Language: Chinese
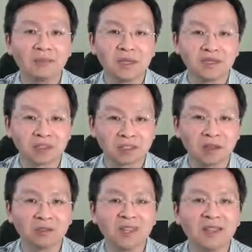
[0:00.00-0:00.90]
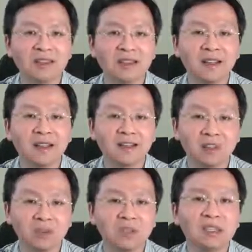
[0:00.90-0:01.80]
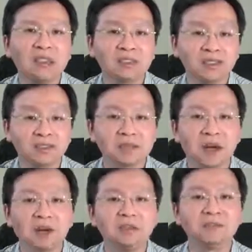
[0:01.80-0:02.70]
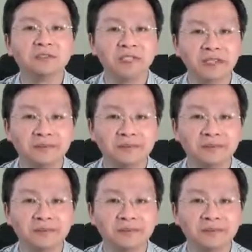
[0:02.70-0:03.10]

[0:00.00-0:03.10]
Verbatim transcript: 比较少见的有一定政治抱负的人。